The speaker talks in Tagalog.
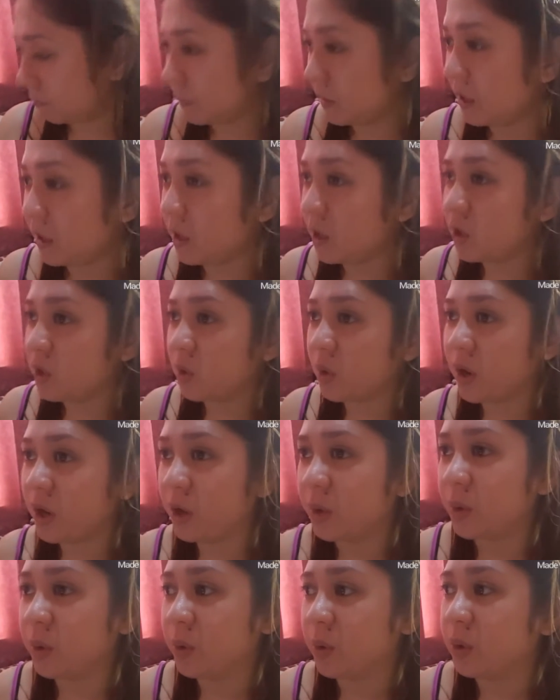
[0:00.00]
Tingnan nyo
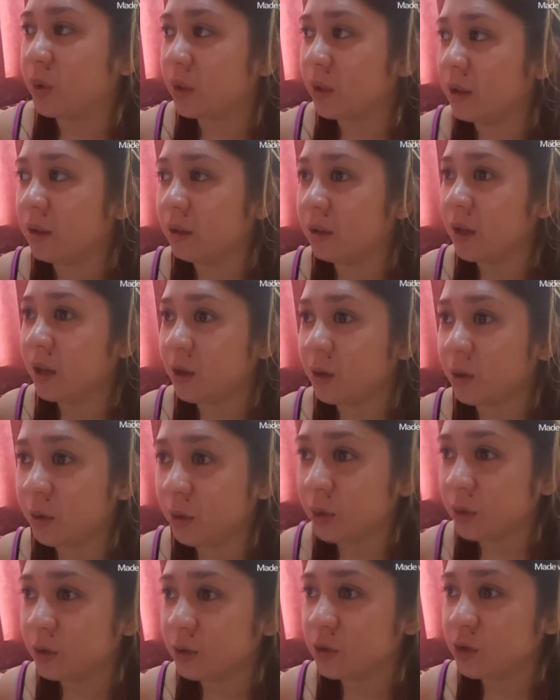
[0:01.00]
ngayon.
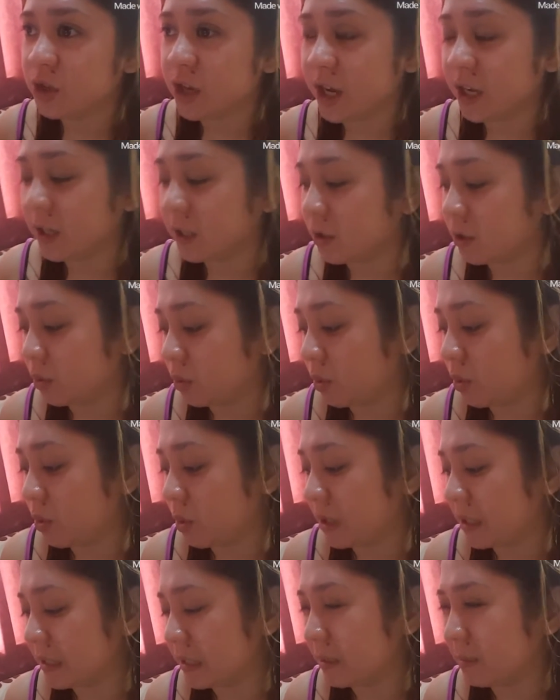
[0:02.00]
Ngayon, yung channel 2
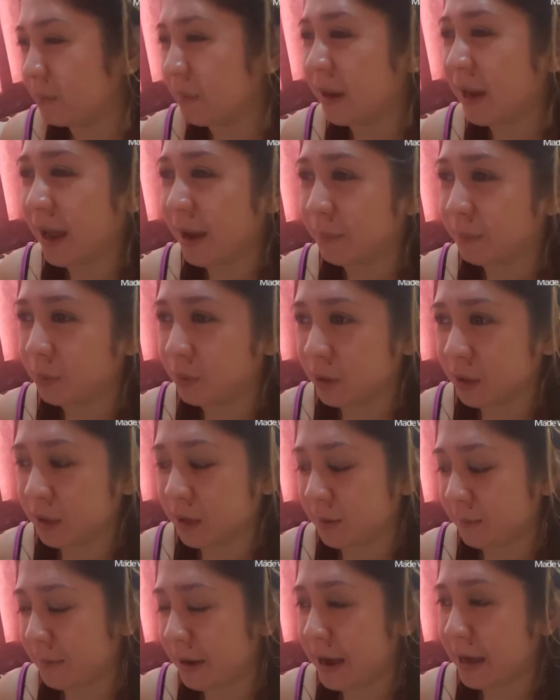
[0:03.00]
ko is malabo na
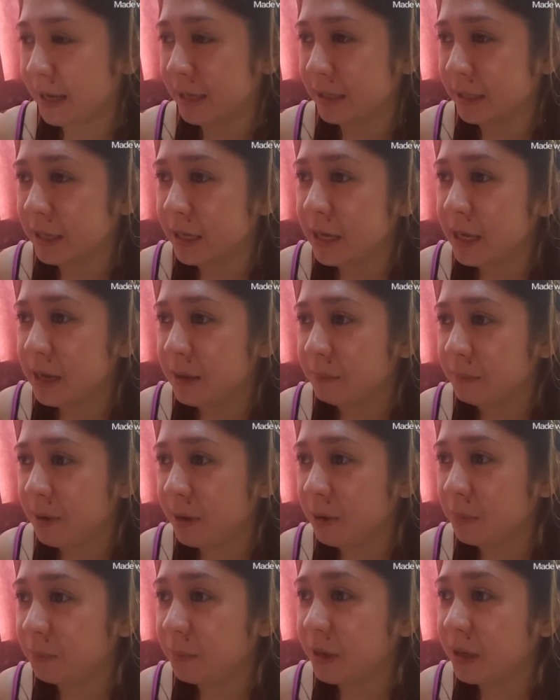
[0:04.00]
naman.
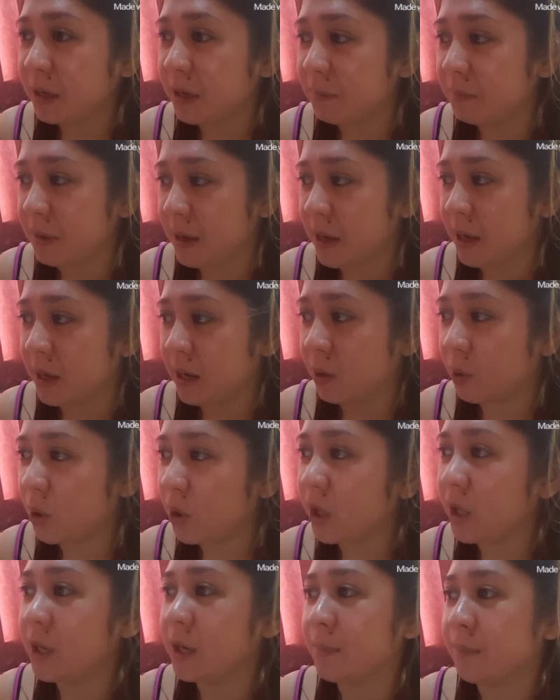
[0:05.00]
Pero pag gabi,
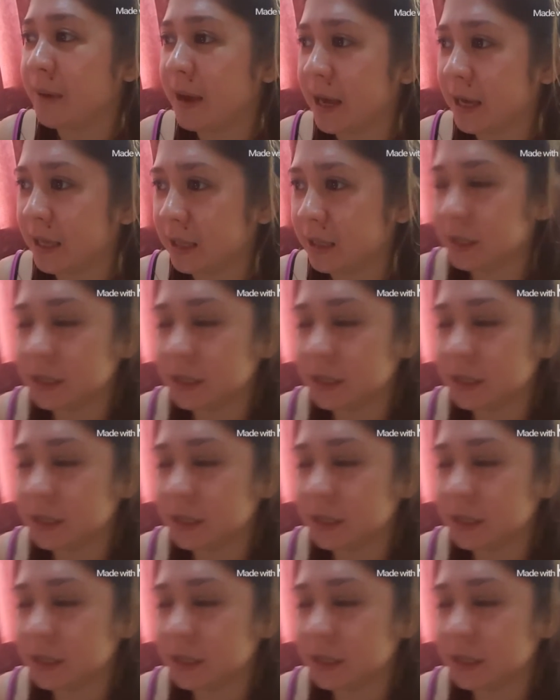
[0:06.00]
okay naman.